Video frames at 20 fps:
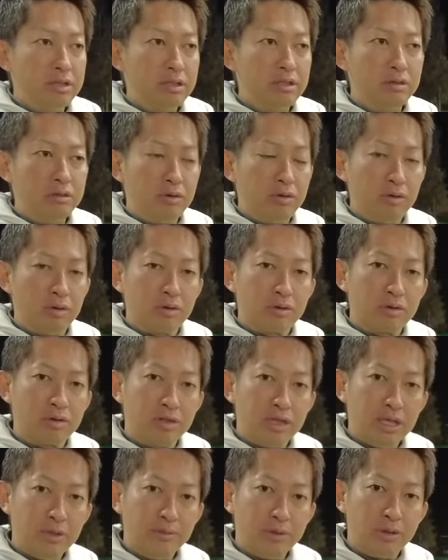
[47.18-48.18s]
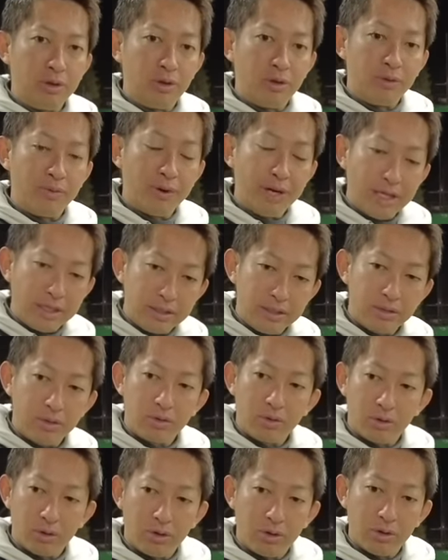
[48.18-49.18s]
イングのクラブのフェースの
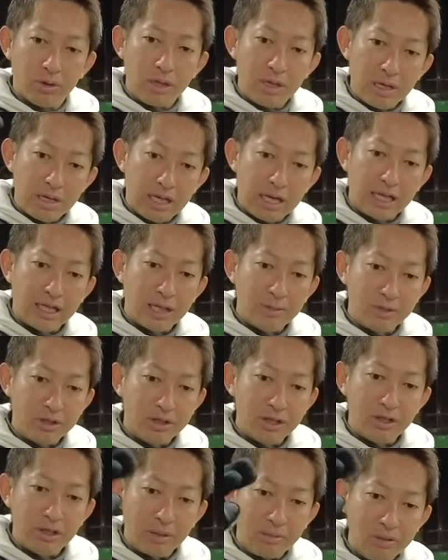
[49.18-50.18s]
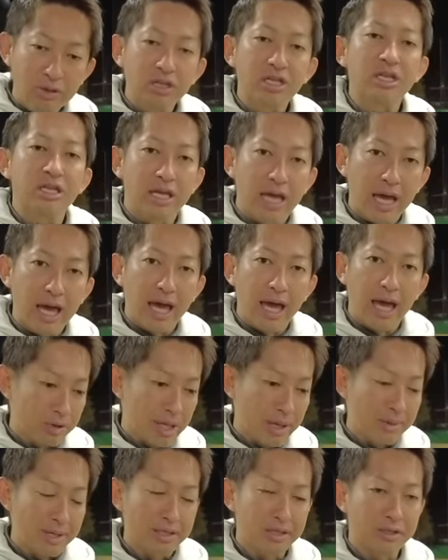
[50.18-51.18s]
この傾きっていうか向きで
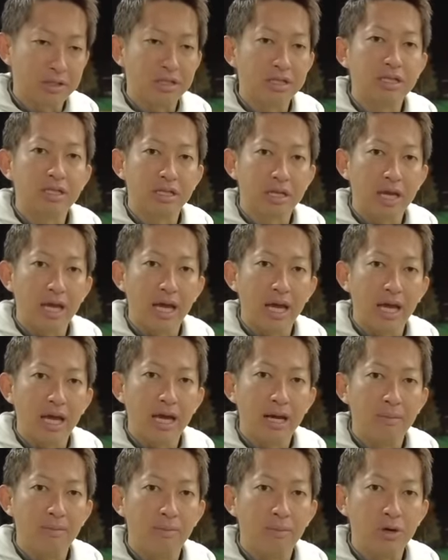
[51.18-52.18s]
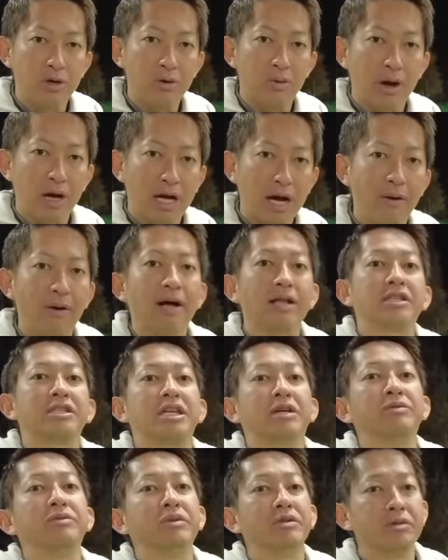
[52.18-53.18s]
球筋って要は変わっ
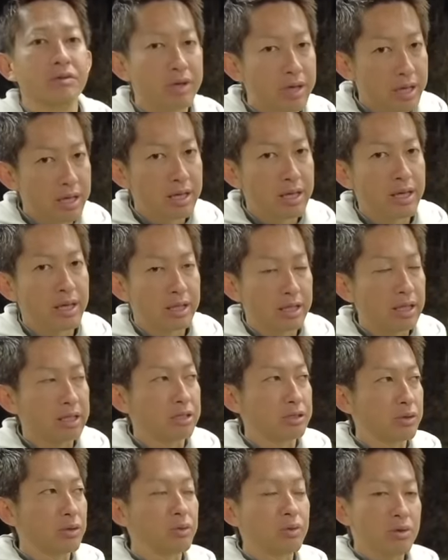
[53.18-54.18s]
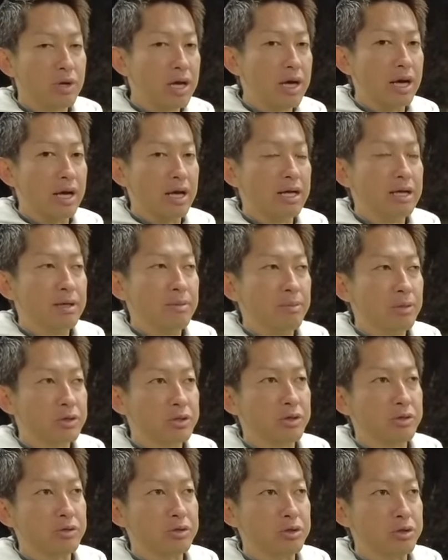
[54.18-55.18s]
ちゃうんですよね。なんでそこがも
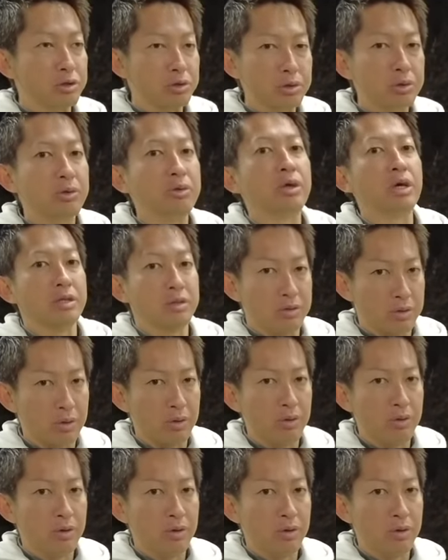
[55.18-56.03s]
ちろん重要なんですよ。